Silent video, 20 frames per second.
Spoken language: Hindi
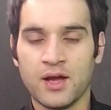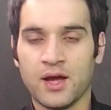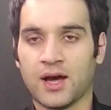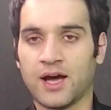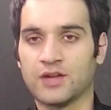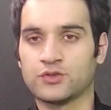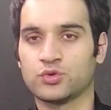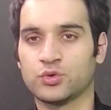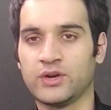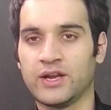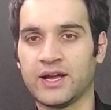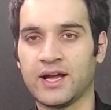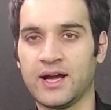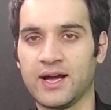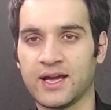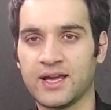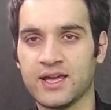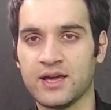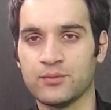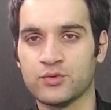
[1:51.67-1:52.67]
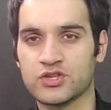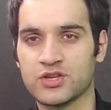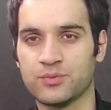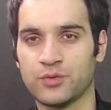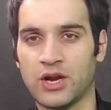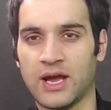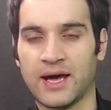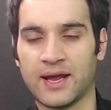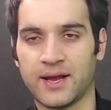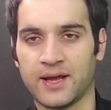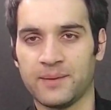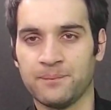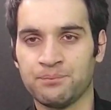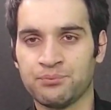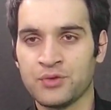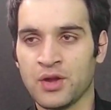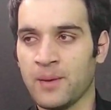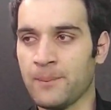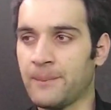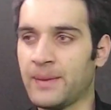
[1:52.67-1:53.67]
खातून ने कहा कि ये मुझे बुला रहा
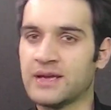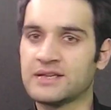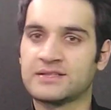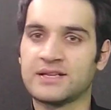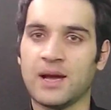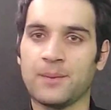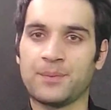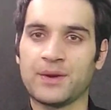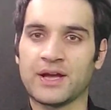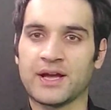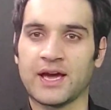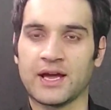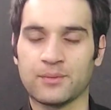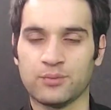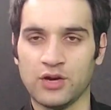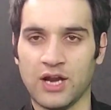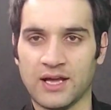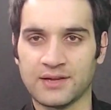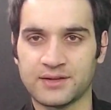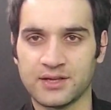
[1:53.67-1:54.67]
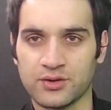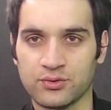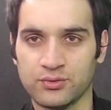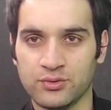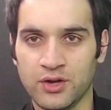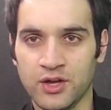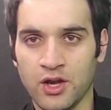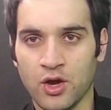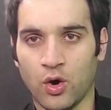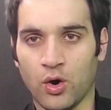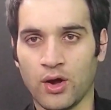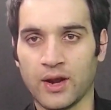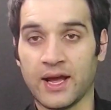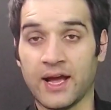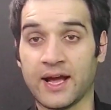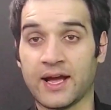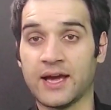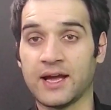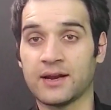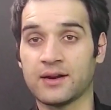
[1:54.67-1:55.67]
है मैं इसे अपने घर बुलाती हूं और
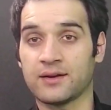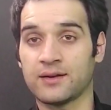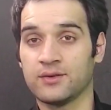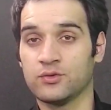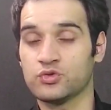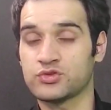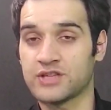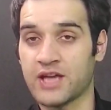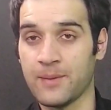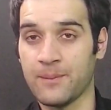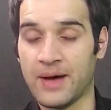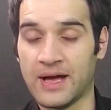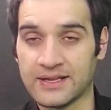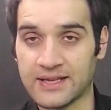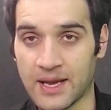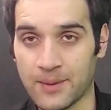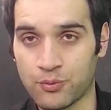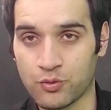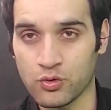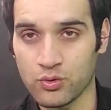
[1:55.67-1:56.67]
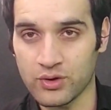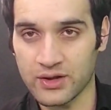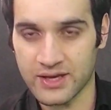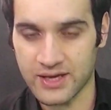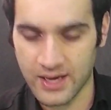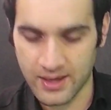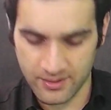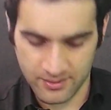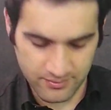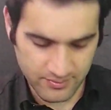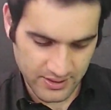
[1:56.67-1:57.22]
अगर उसके बाद आपको ये